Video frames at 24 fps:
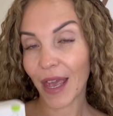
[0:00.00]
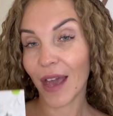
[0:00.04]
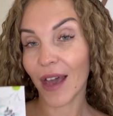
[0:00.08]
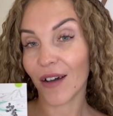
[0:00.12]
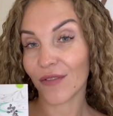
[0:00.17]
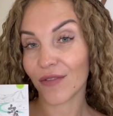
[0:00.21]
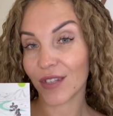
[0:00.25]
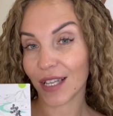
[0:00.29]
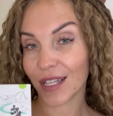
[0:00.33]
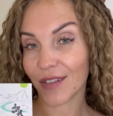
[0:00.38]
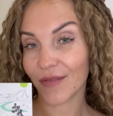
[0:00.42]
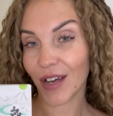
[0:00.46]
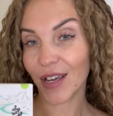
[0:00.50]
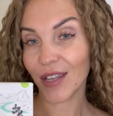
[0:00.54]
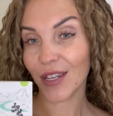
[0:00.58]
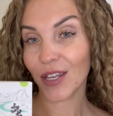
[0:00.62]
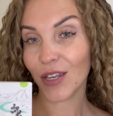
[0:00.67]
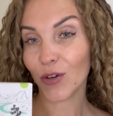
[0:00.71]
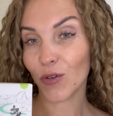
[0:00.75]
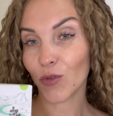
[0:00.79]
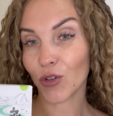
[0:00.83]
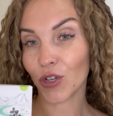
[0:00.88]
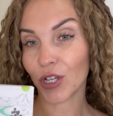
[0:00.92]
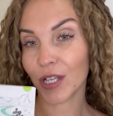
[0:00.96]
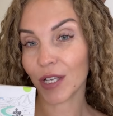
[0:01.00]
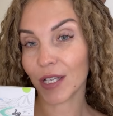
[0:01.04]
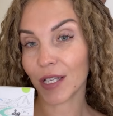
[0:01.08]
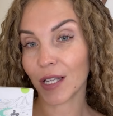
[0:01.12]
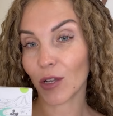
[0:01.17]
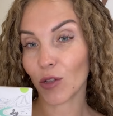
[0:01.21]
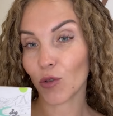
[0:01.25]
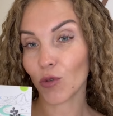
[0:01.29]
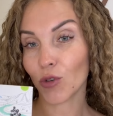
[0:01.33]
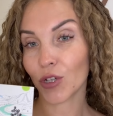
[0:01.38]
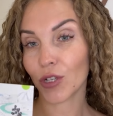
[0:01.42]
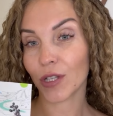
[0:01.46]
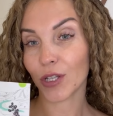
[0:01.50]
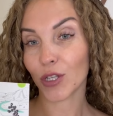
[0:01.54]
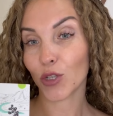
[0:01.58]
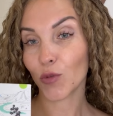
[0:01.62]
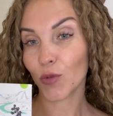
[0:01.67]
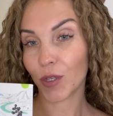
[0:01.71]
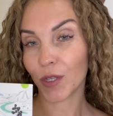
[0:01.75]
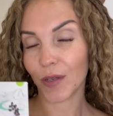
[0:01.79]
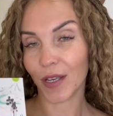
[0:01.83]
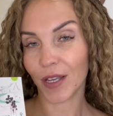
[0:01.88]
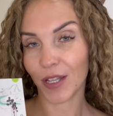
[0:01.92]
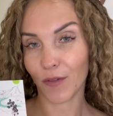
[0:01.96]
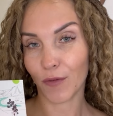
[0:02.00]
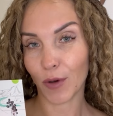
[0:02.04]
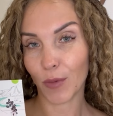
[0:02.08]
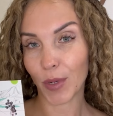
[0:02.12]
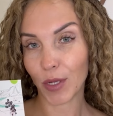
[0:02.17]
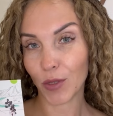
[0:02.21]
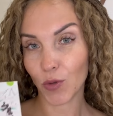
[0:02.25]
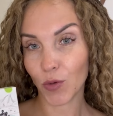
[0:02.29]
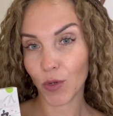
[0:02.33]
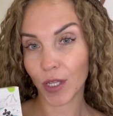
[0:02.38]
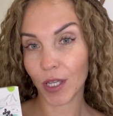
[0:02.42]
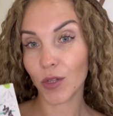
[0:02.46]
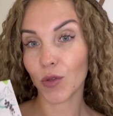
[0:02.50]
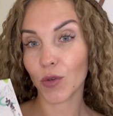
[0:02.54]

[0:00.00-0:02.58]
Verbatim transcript: В названии уже заложена суть этого продукта,